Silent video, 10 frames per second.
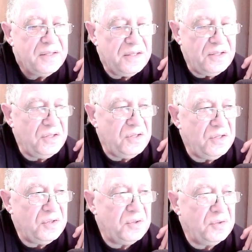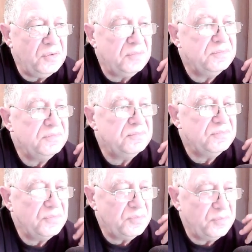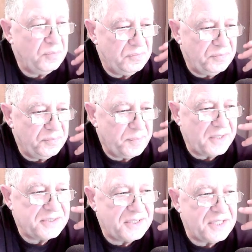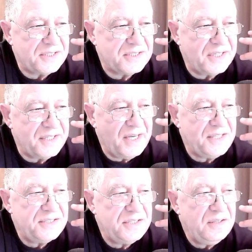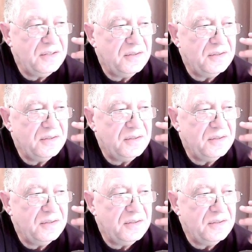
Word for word: И в процессе занятий